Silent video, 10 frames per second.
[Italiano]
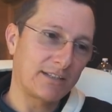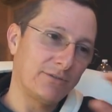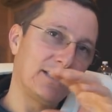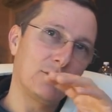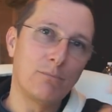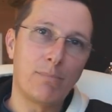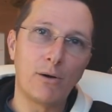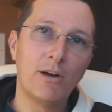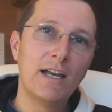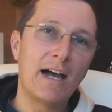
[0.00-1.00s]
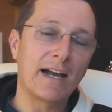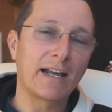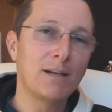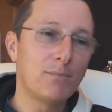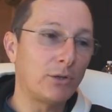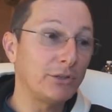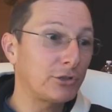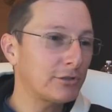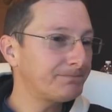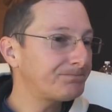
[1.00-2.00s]
vedere un po' anche il
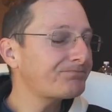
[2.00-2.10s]
monitor